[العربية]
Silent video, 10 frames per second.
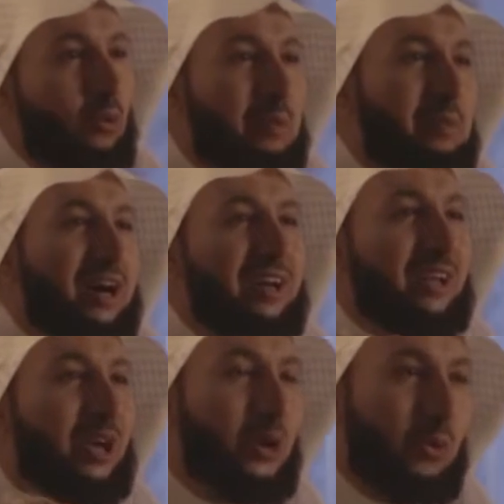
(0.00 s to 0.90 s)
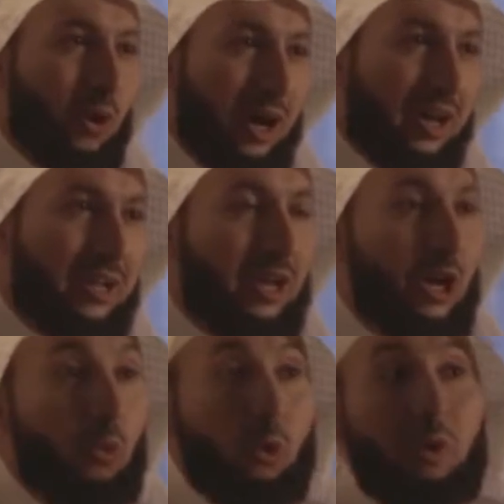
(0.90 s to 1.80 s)
وماله واهله
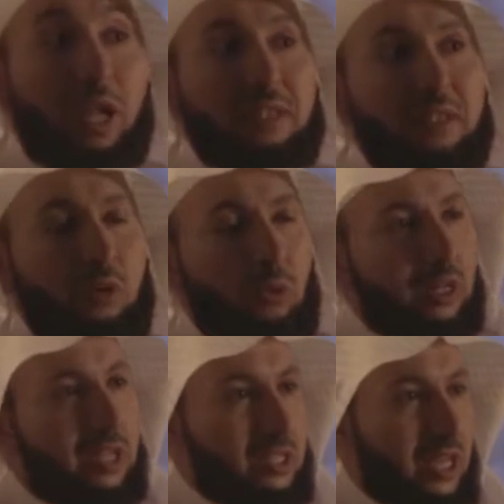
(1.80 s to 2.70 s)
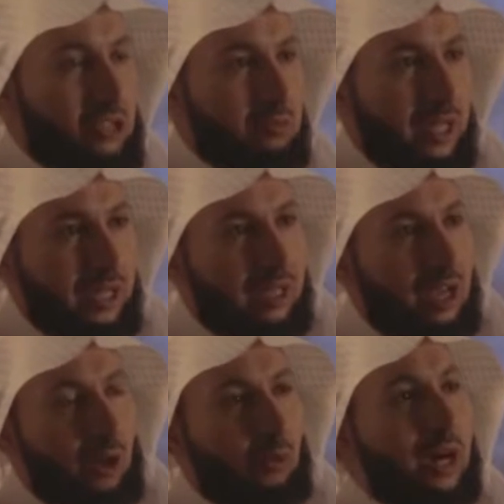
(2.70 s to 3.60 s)
وولده والناس اجمعين
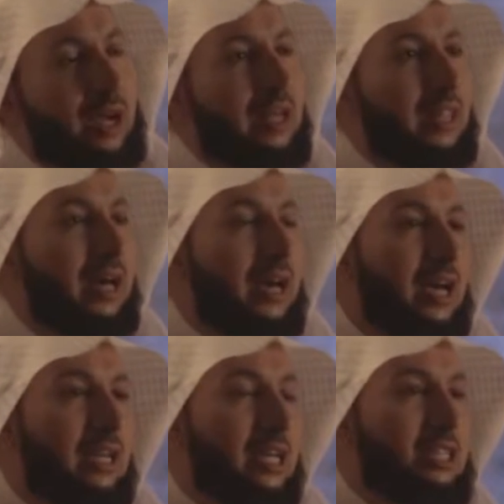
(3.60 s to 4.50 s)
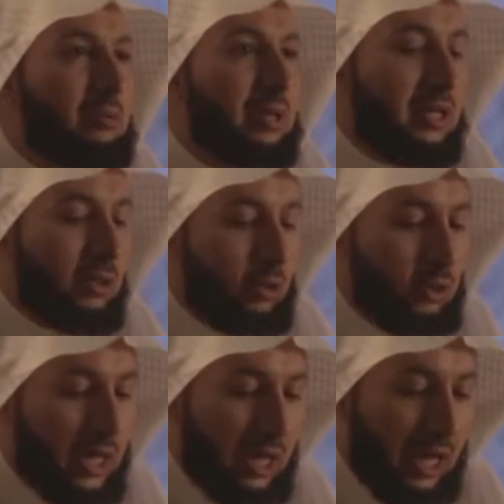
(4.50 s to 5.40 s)
وهكذا يجب ان
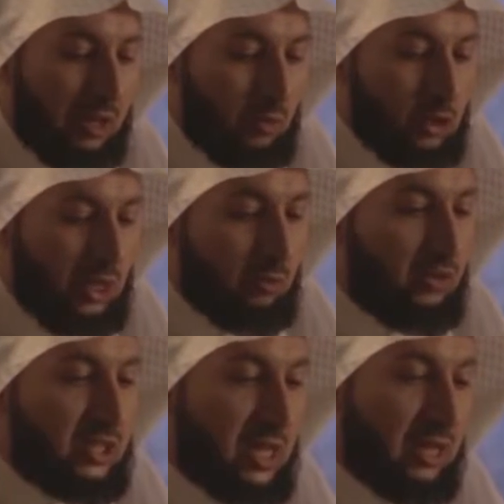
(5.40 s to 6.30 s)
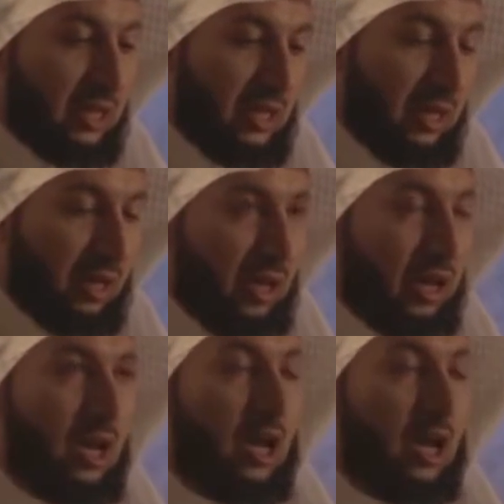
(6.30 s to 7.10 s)
يكون المسلم في سيره الى الله